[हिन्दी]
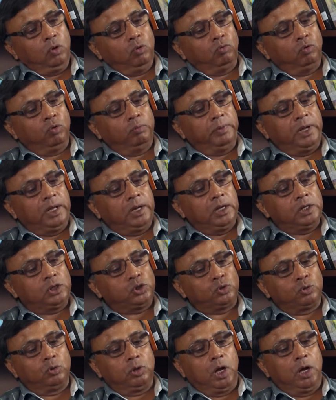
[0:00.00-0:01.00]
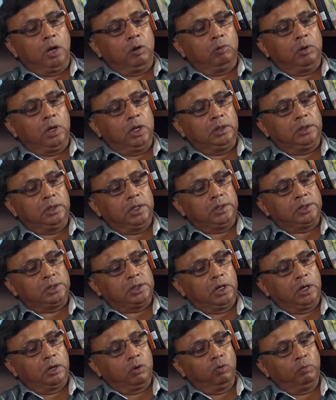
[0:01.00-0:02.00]
वो मेरे शोला उगलते
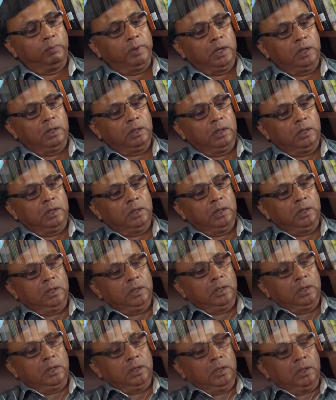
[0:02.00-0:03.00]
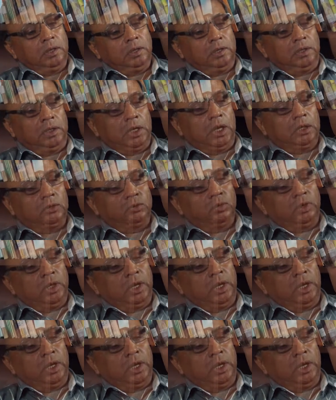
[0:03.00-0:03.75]
शहरों में या तो